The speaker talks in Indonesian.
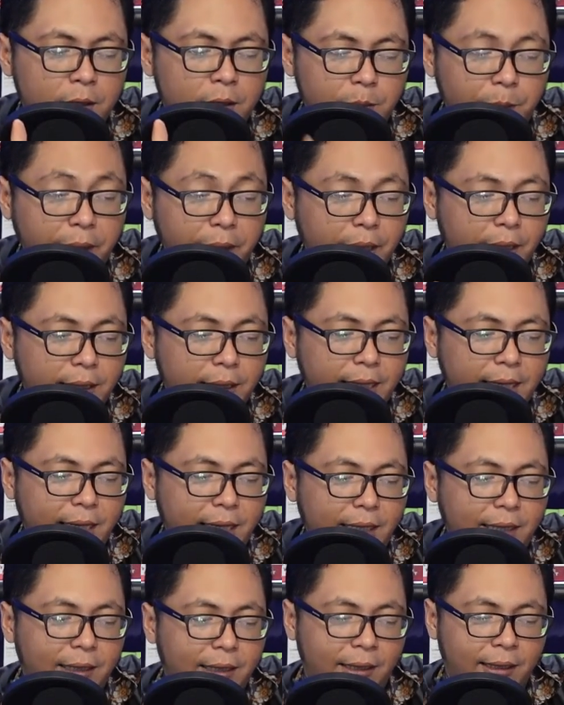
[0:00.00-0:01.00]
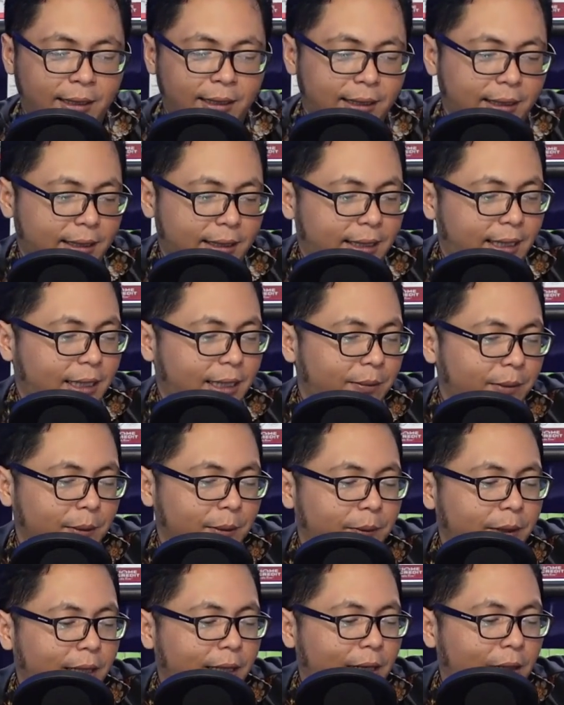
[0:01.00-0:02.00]
speakernya jadi
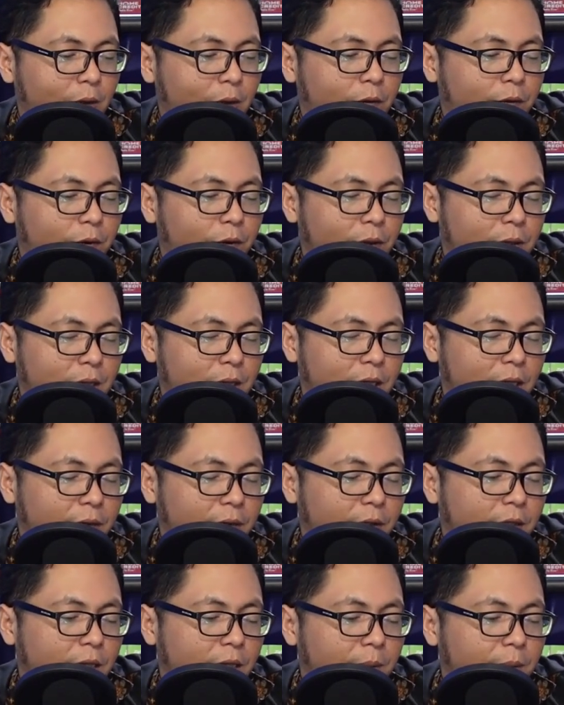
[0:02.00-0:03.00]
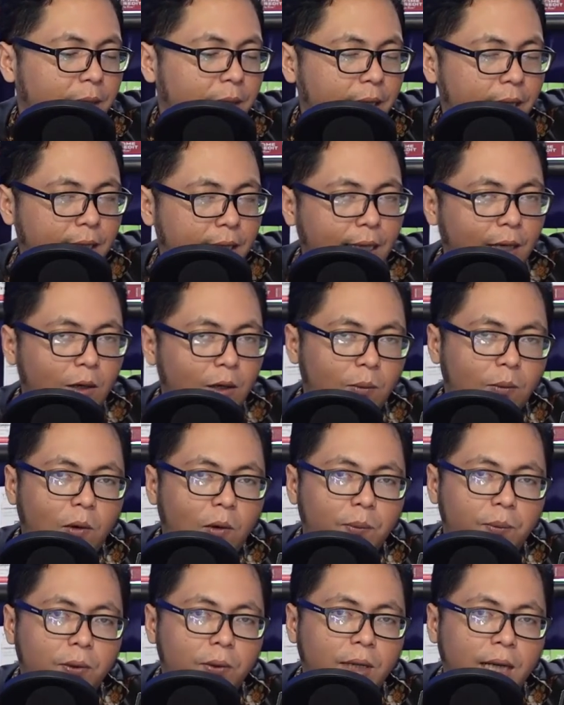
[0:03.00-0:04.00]
teman-teman kalau fungsinya fingerprint ini kalau mau
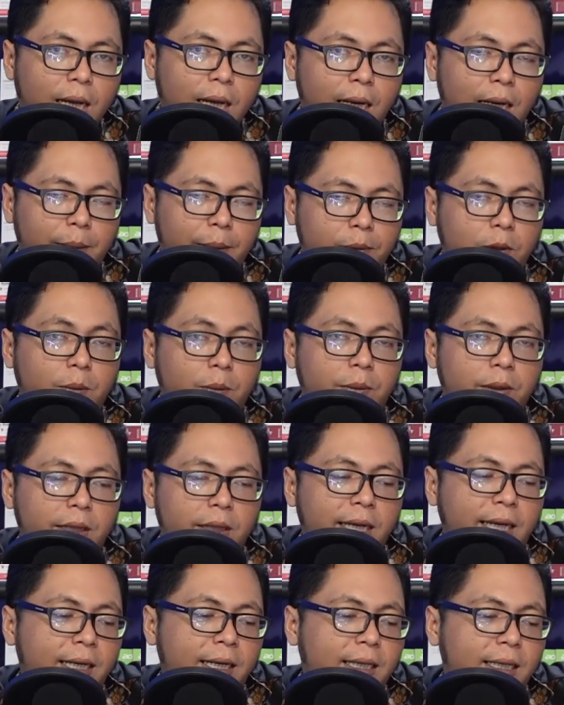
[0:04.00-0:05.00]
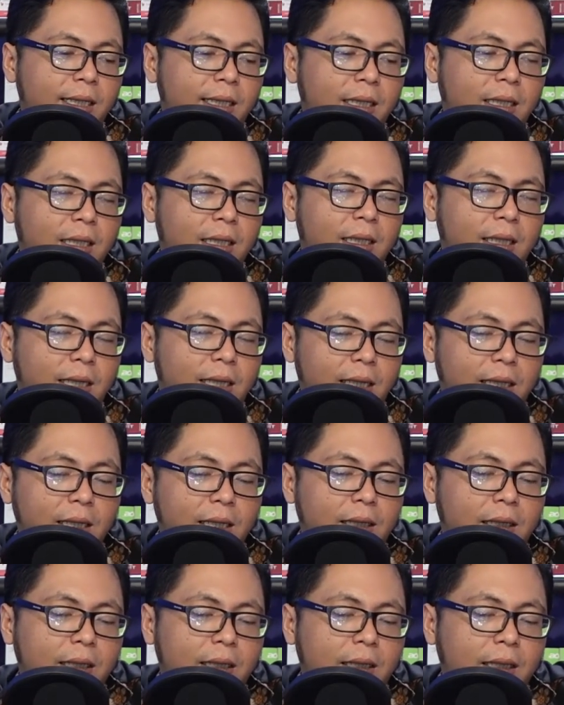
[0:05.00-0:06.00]
buka laptopnya tinggal
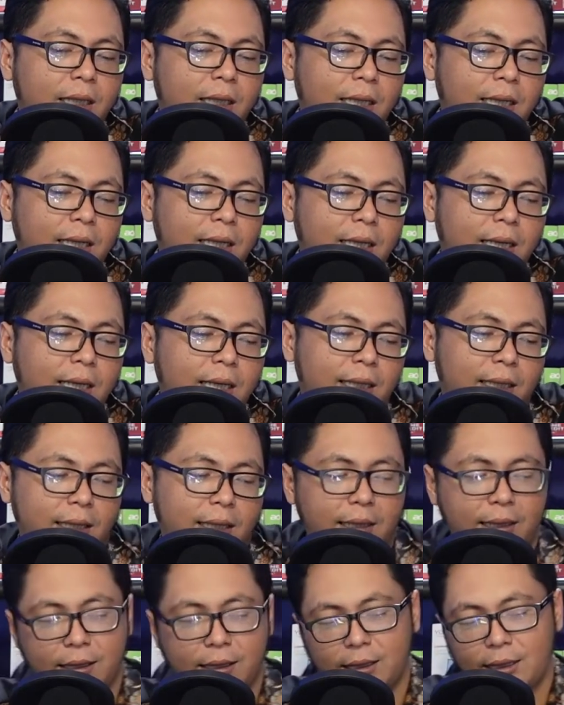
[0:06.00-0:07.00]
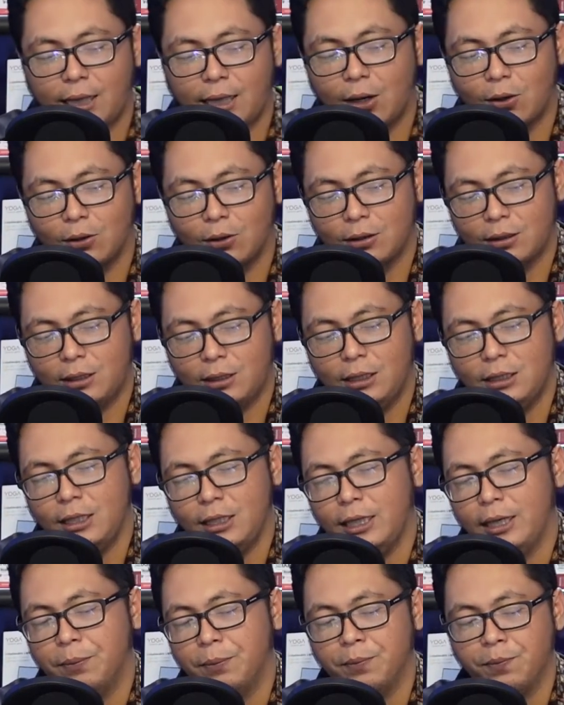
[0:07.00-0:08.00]
tekan taruh di
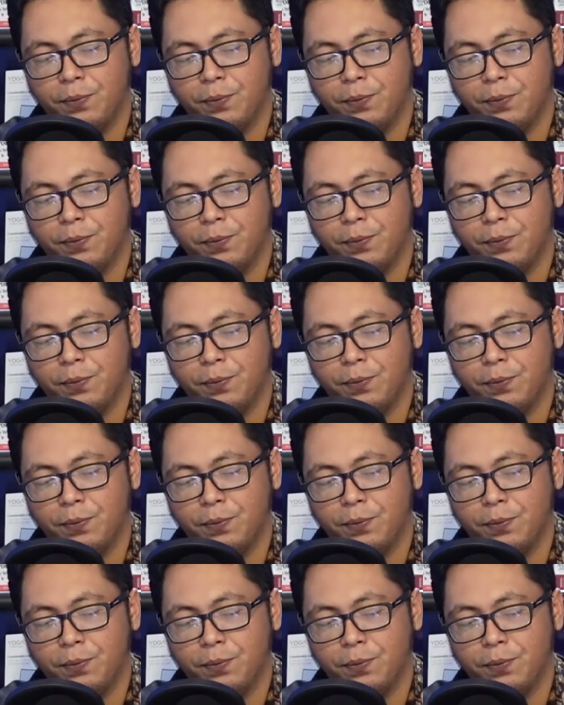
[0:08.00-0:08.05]
sini